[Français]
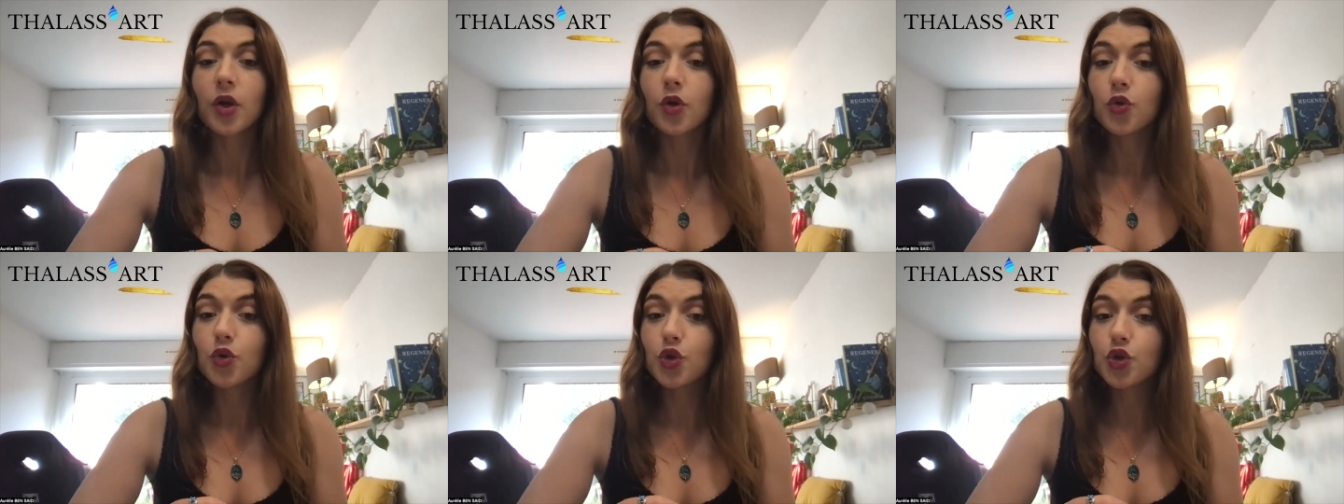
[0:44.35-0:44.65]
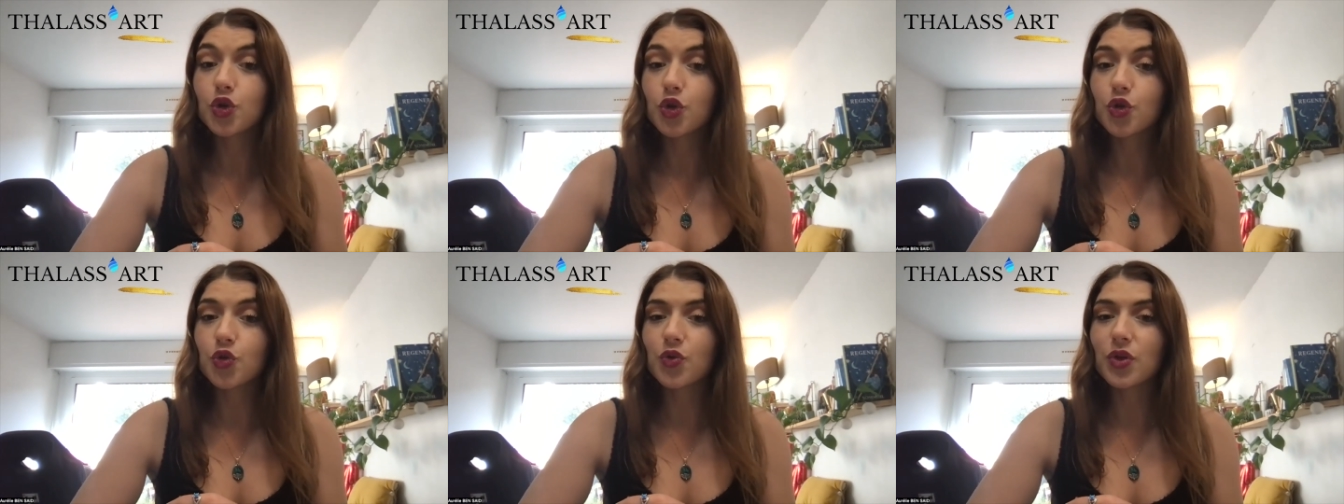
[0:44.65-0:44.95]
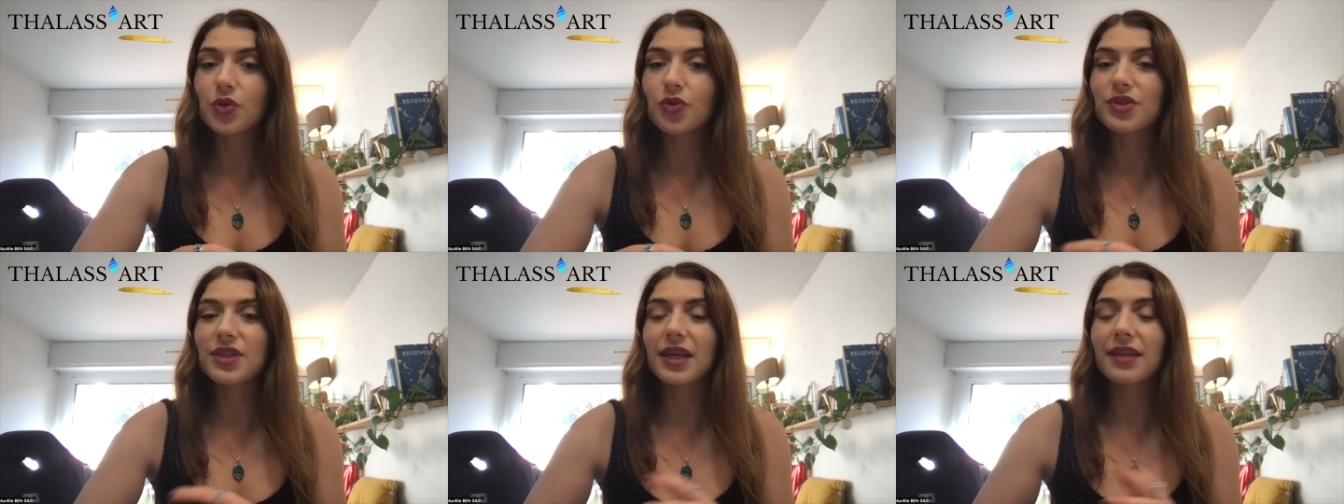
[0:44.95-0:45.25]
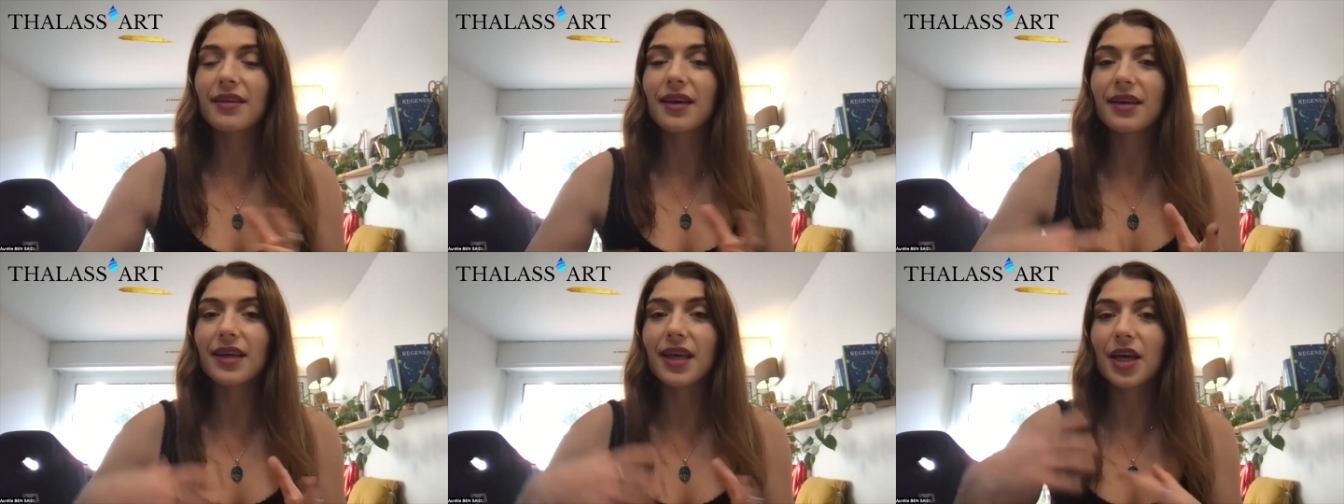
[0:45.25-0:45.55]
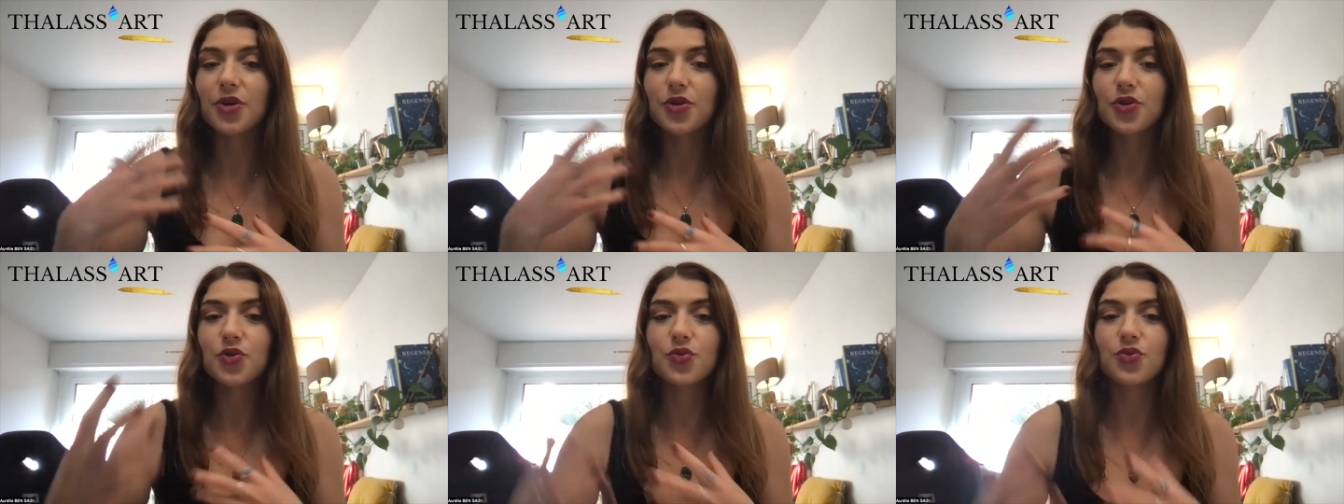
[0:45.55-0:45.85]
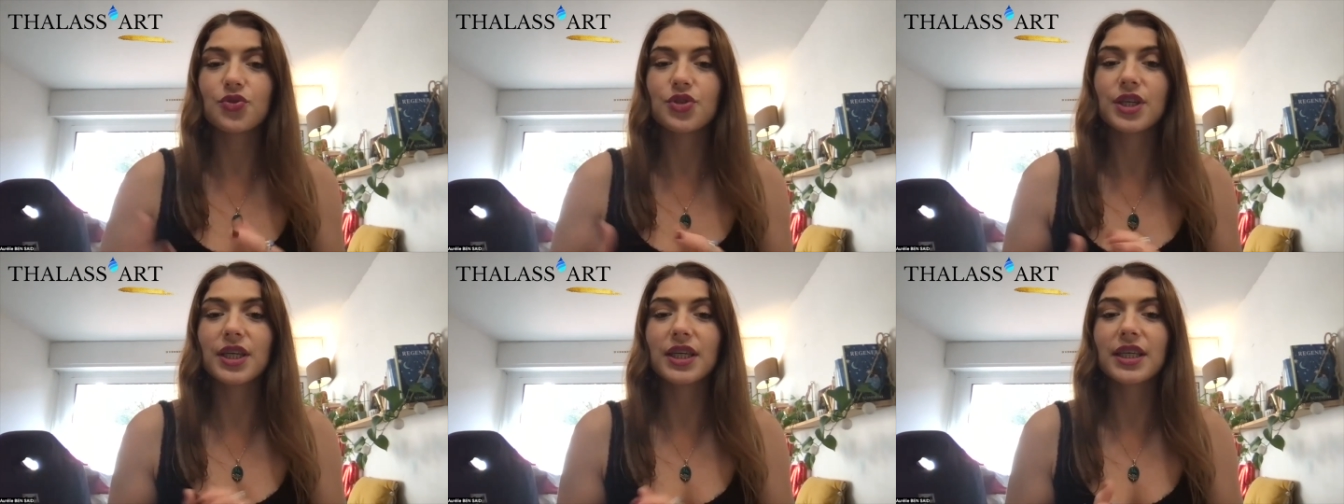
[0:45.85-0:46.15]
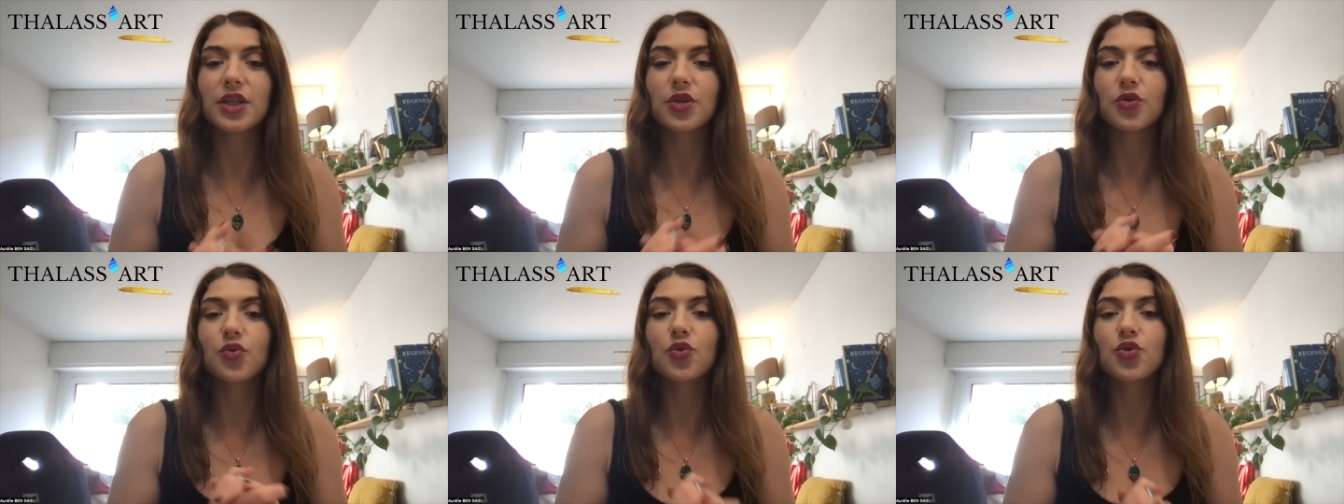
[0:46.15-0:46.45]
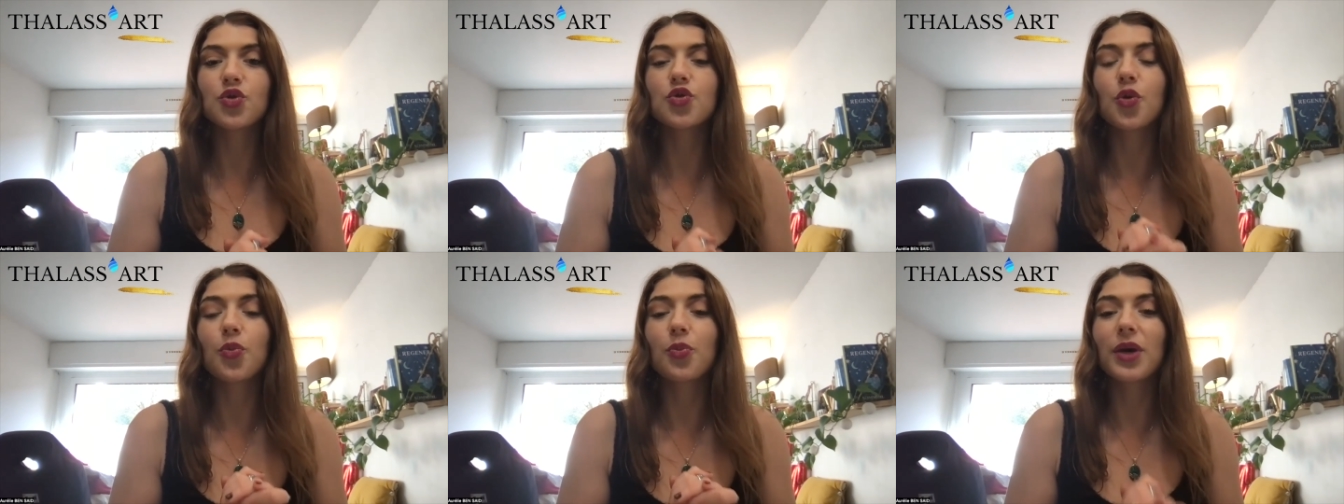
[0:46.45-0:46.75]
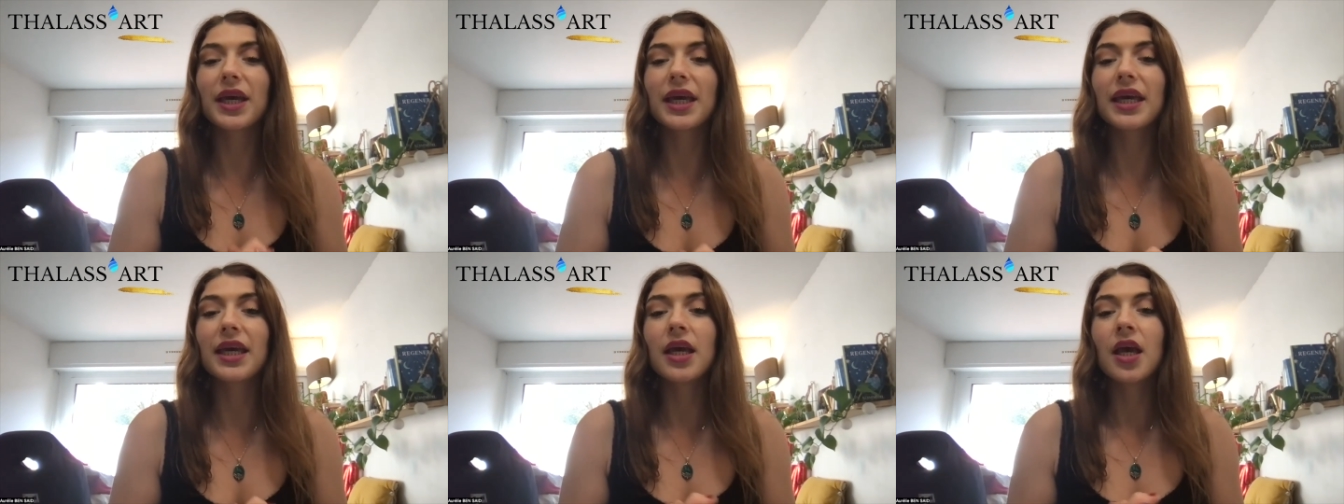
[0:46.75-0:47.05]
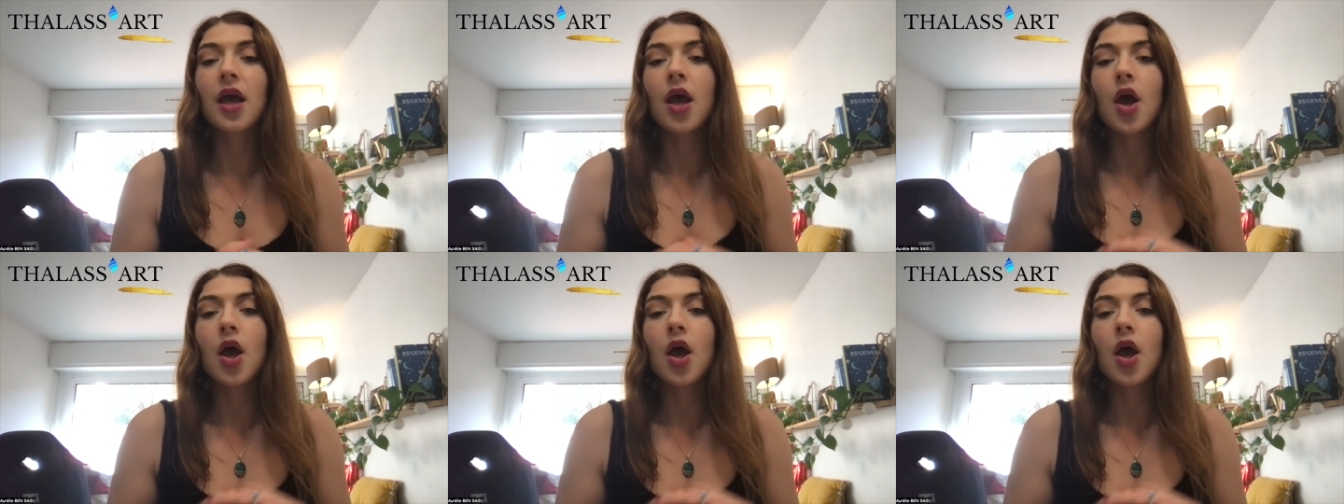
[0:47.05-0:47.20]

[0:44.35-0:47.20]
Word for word: Aujourd'hui, on s'attaque à un sujet qui touche de près